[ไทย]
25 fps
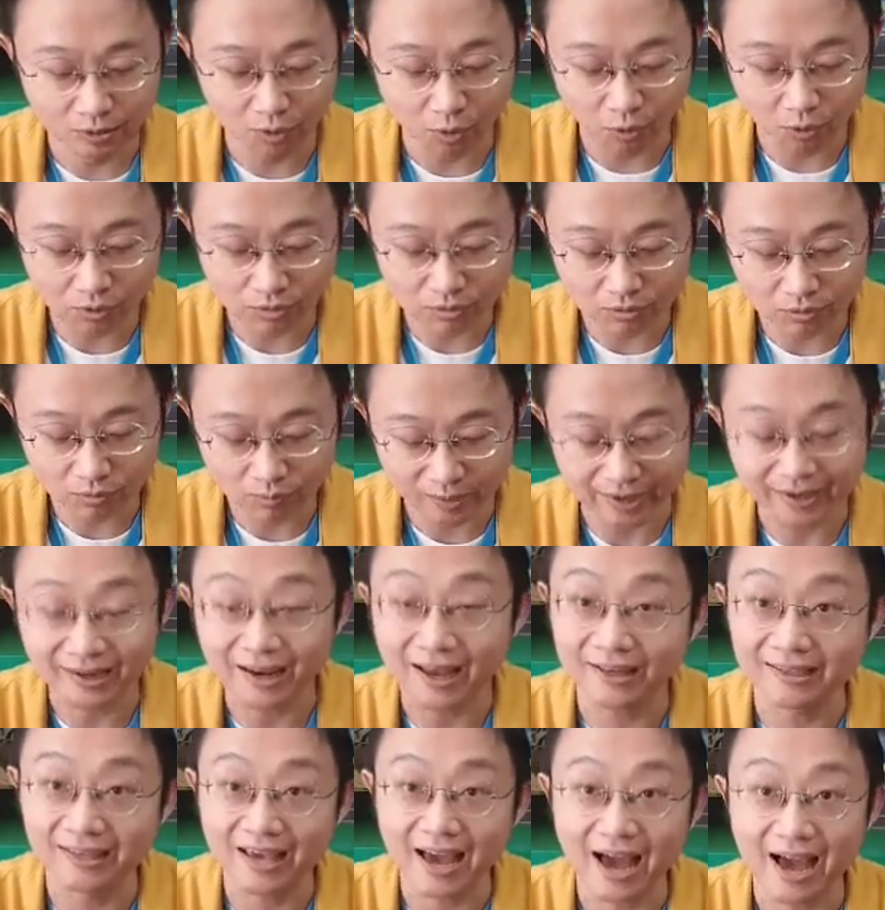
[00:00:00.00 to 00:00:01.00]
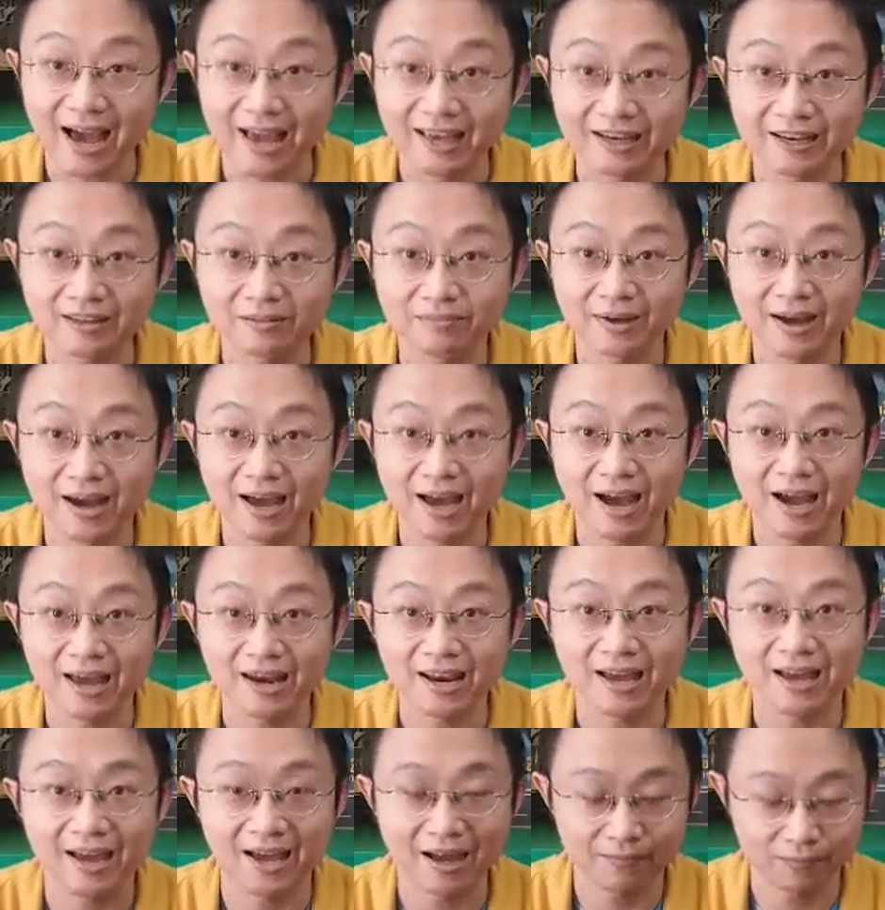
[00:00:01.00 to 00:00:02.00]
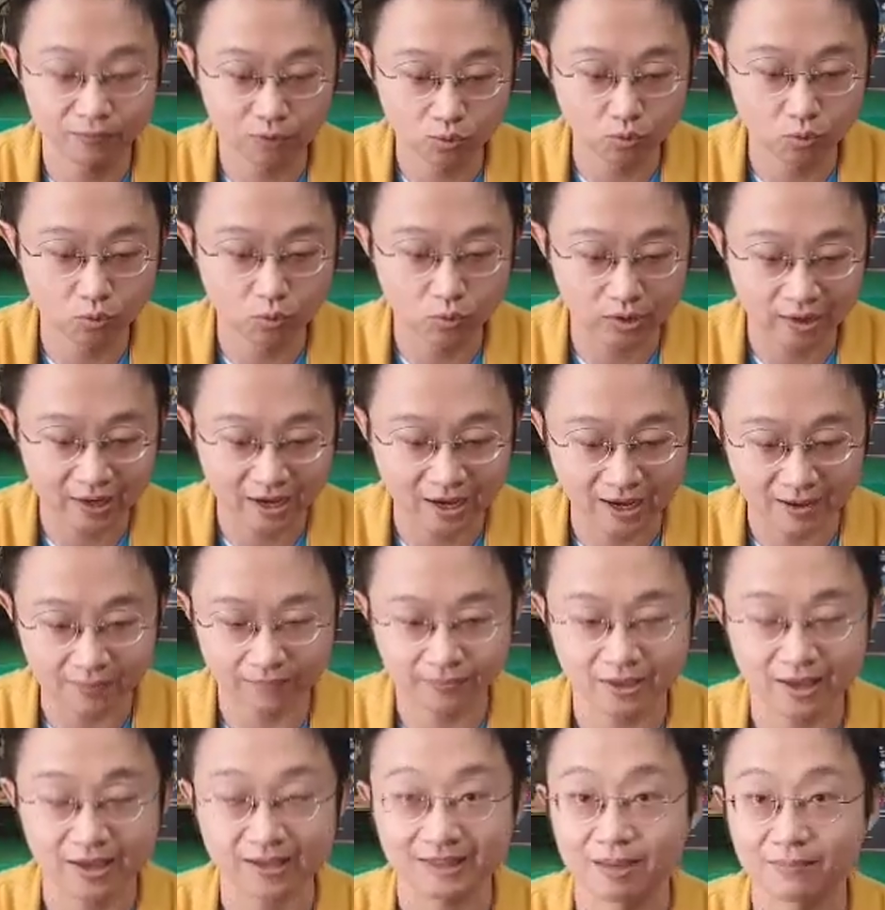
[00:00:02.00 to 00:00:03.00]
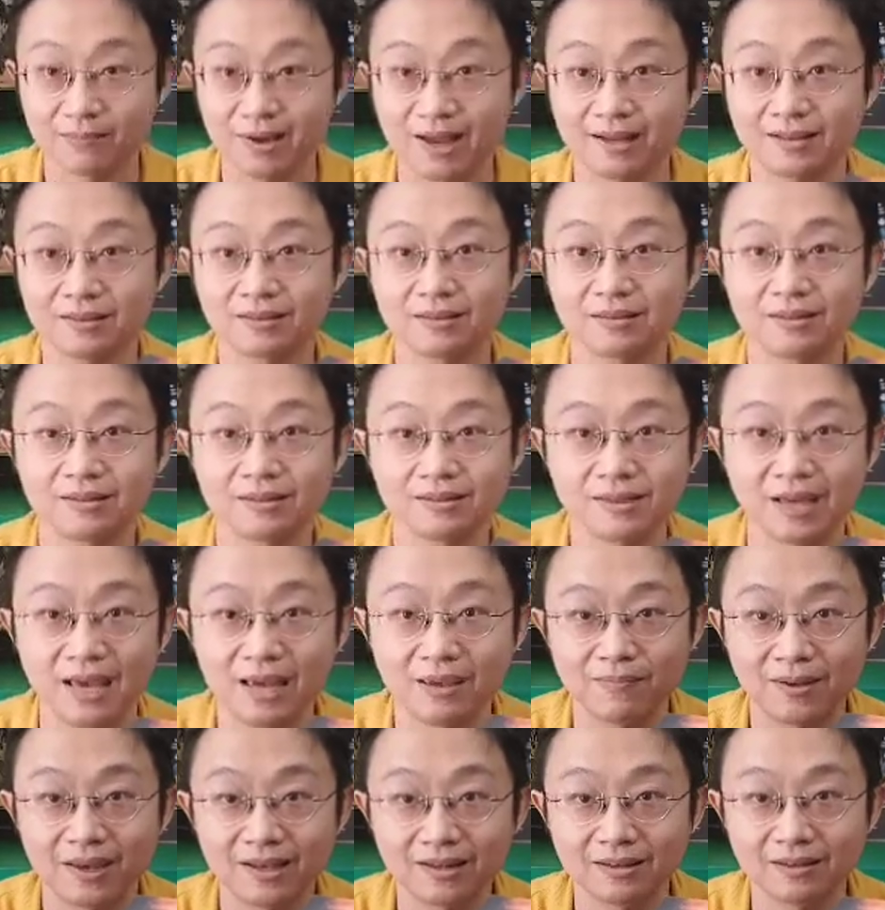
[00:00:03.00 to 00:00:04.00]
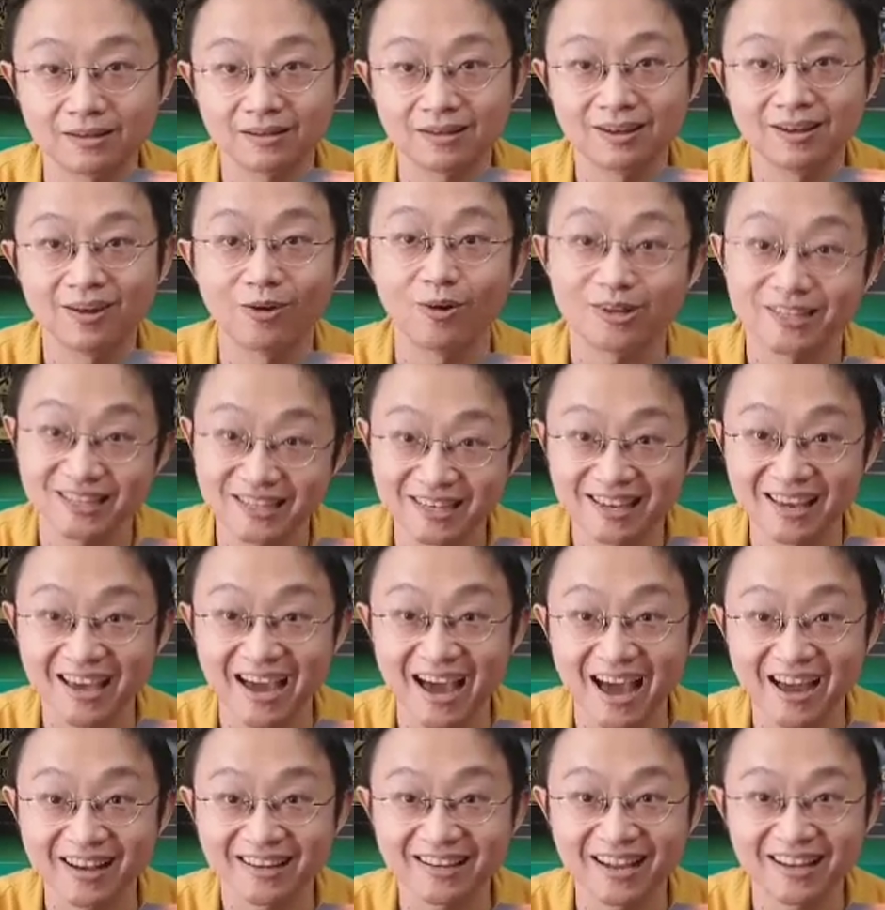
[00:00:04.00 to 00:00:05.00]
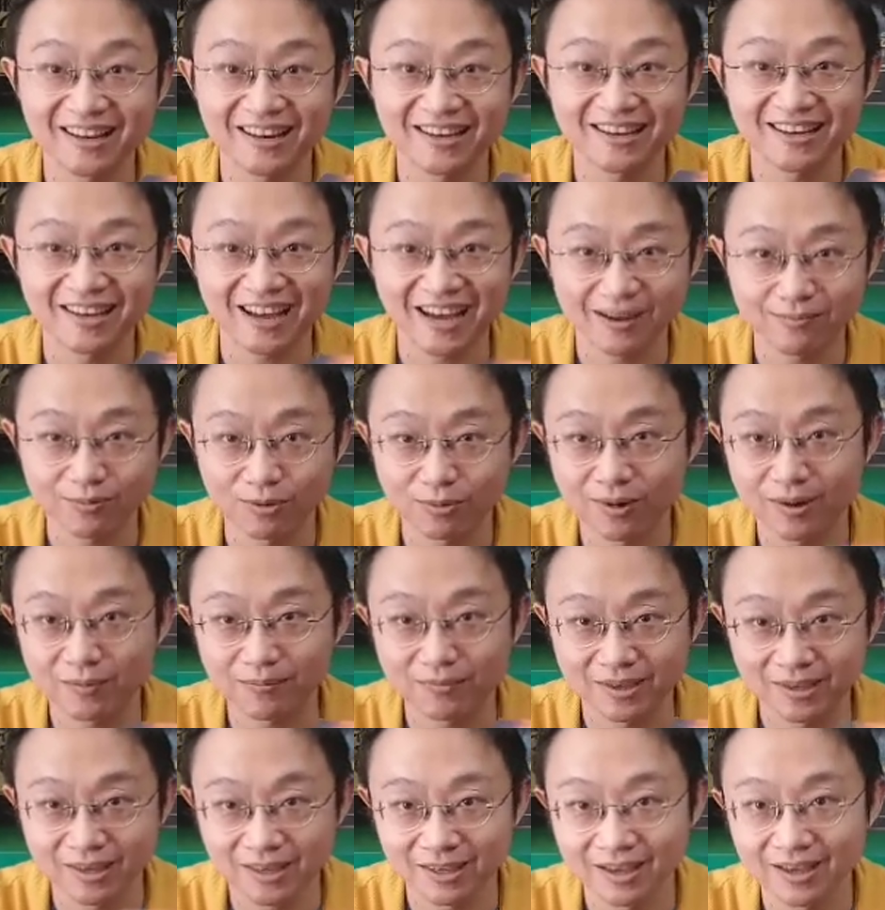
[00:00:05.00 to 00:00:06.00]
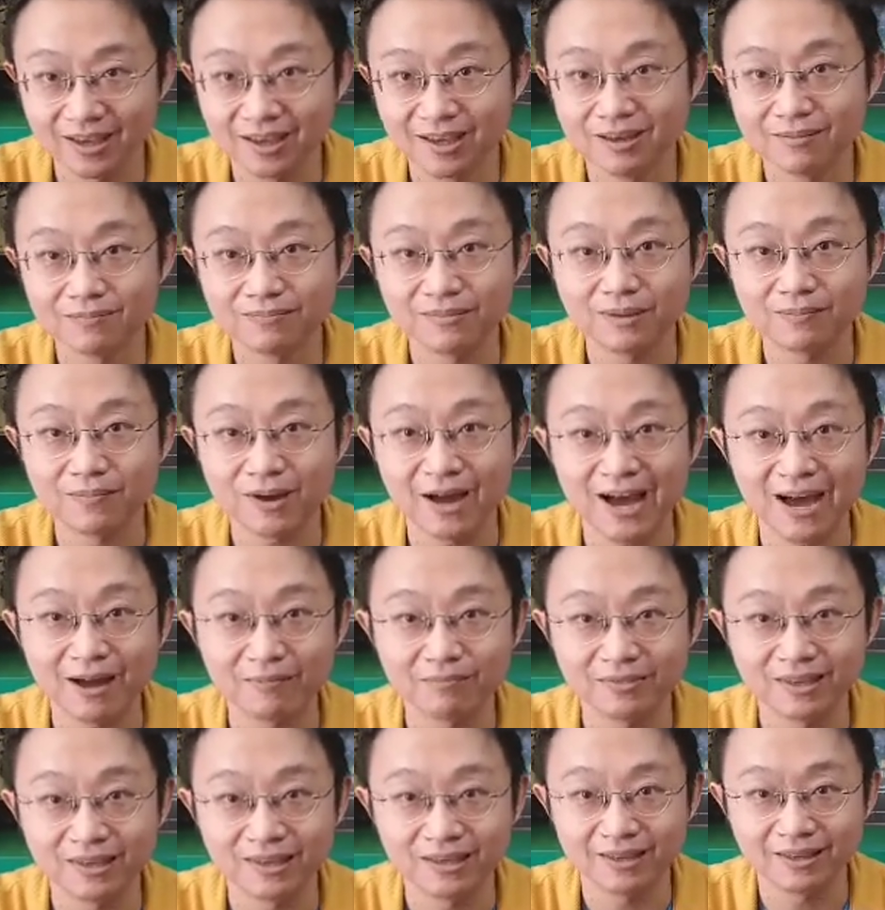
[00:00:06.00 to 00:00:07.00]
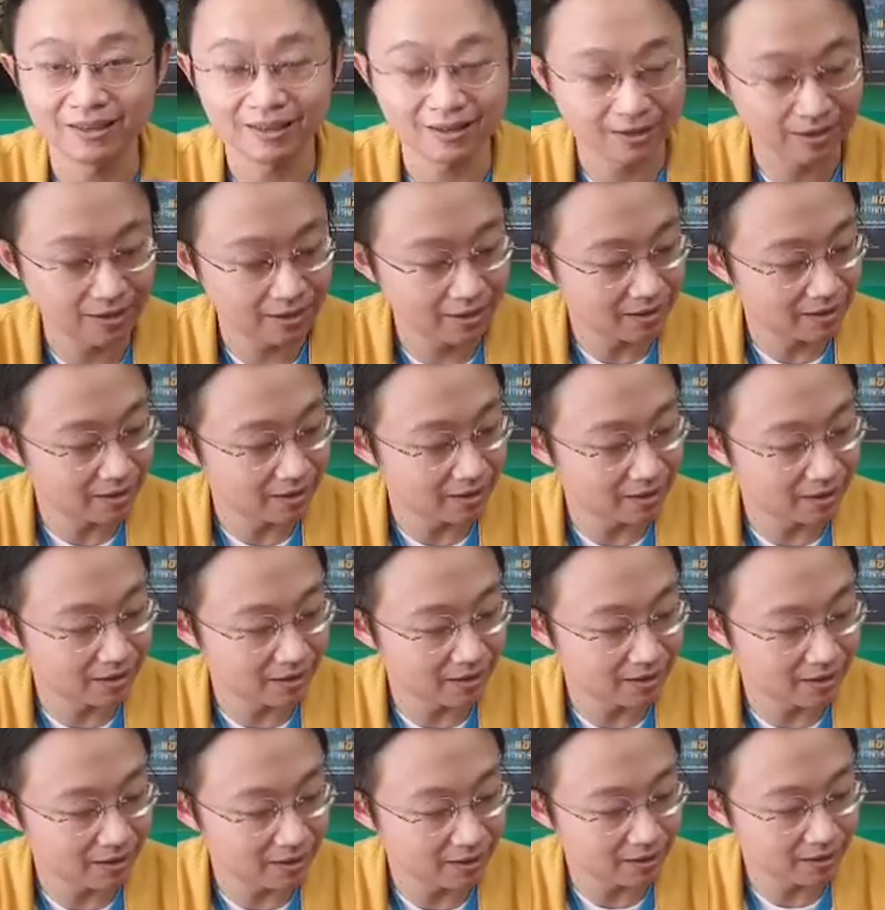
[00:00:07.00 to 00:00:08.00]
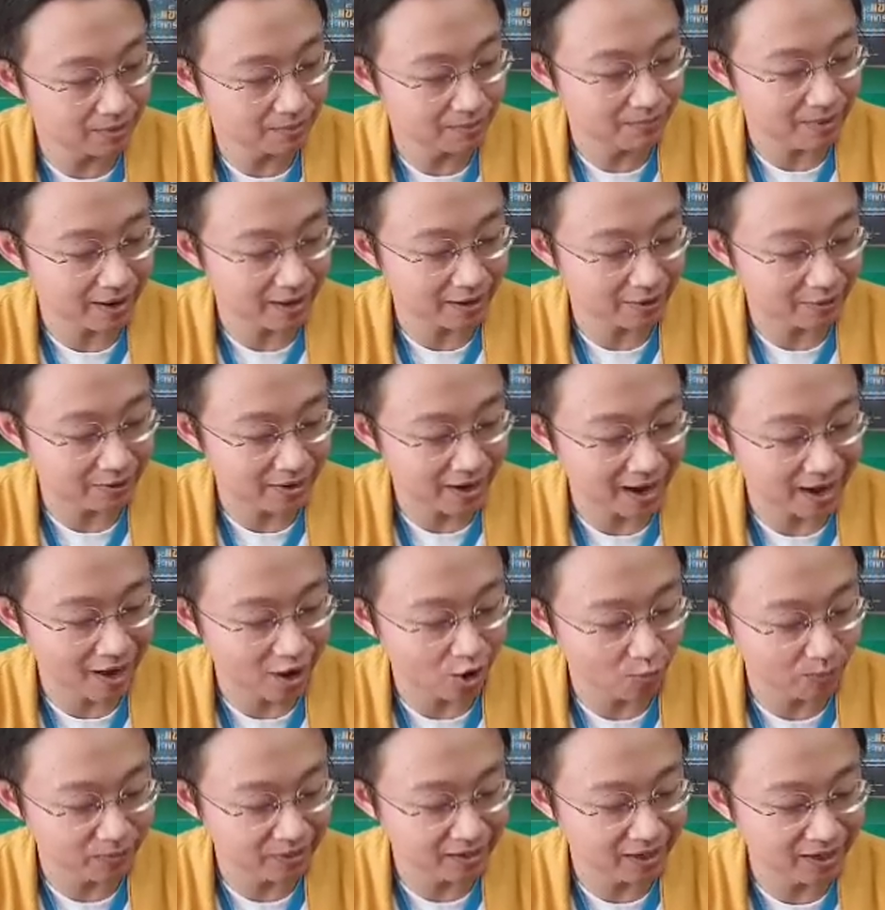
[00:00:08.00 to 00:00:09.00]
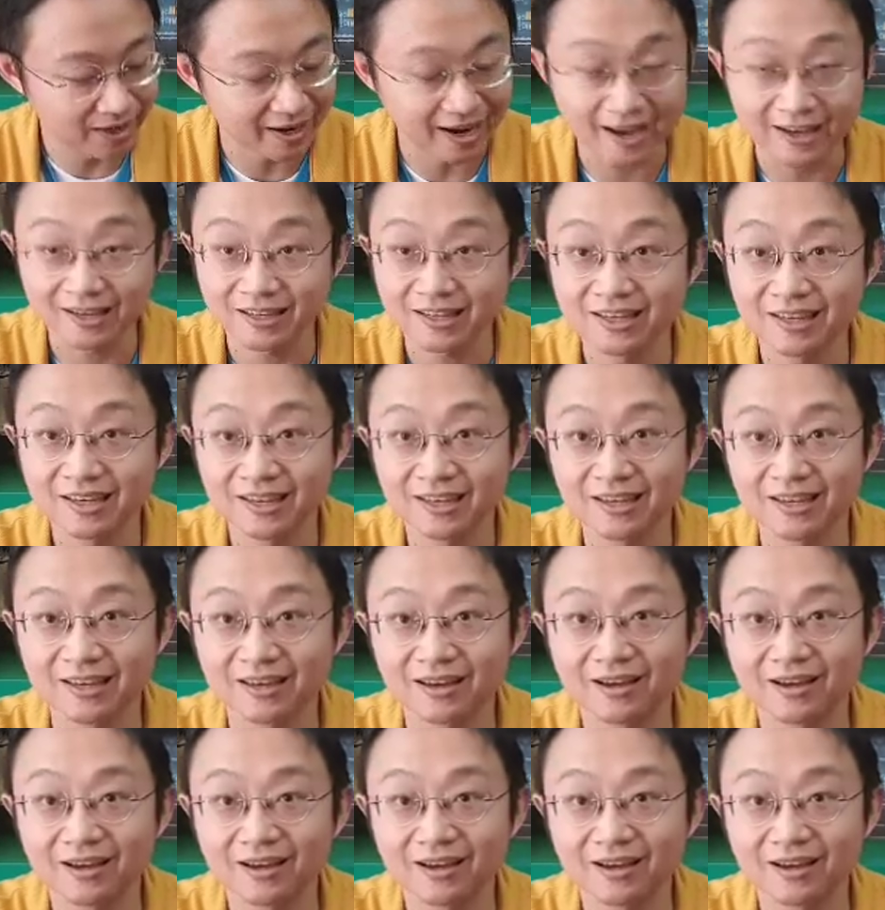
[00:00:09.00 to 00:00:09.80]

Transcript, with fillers: ยกแว่นขยายขึ้นมานะครับอยู่นะครับ สามารถใช้เป็นโคชชิ่งการ์ดได้เลยนะครับเพราะว่ามีมีภาพมีแบ็กกราวด์มีอะไรที่